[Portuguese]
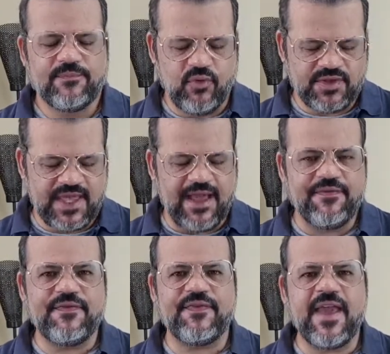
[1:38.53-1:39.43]
Porque a
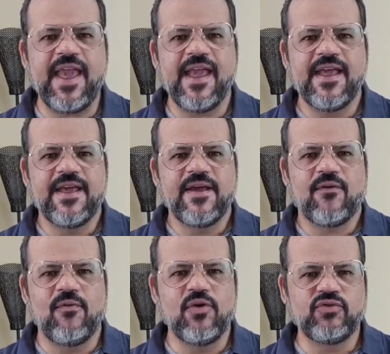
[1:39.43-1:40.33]
fé,
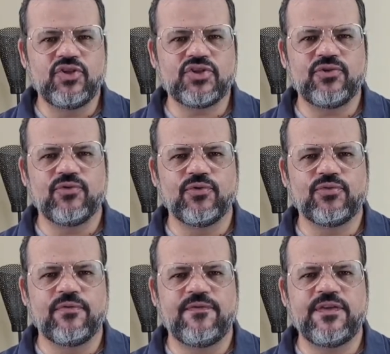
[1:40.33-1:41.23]
como eu disse no
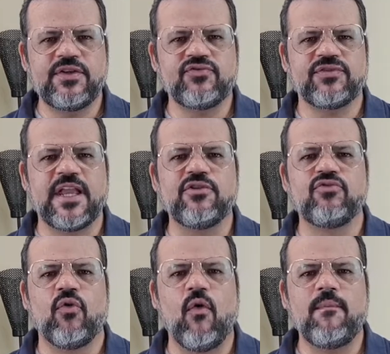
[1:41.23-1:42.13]
outro vídeo, tem
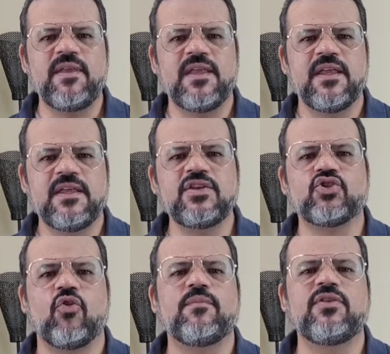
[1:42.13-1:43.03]
nome e
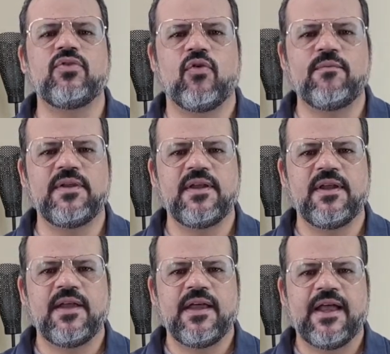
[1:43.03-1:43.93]
sobrenome.
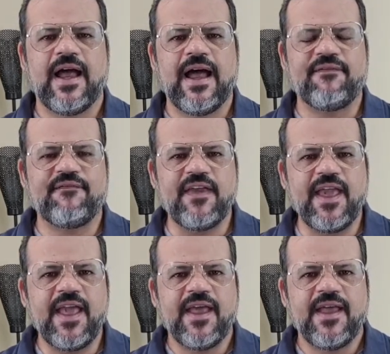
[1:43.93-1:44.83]
A
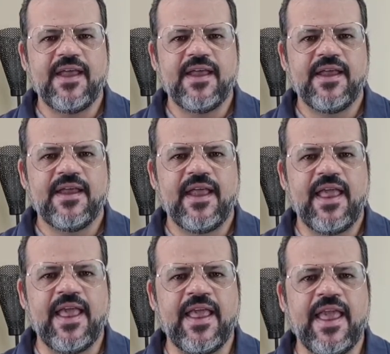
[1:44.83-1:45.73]
fé
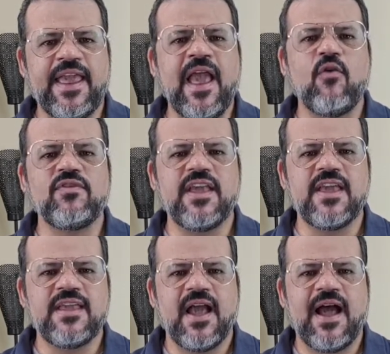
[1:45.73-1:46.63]
é em
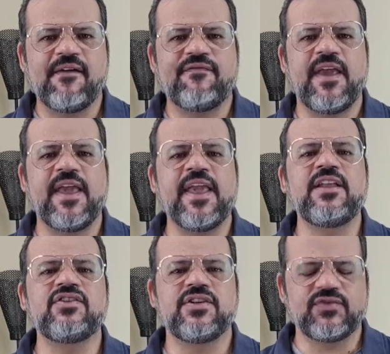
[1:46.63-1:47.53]
alguém, a fé é
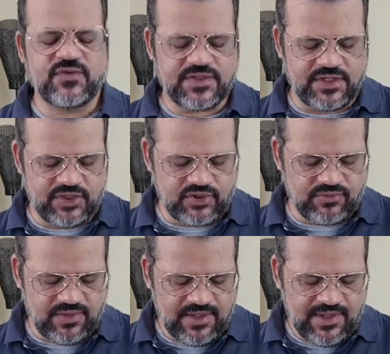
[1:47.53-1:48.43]
em Jesus Cristo.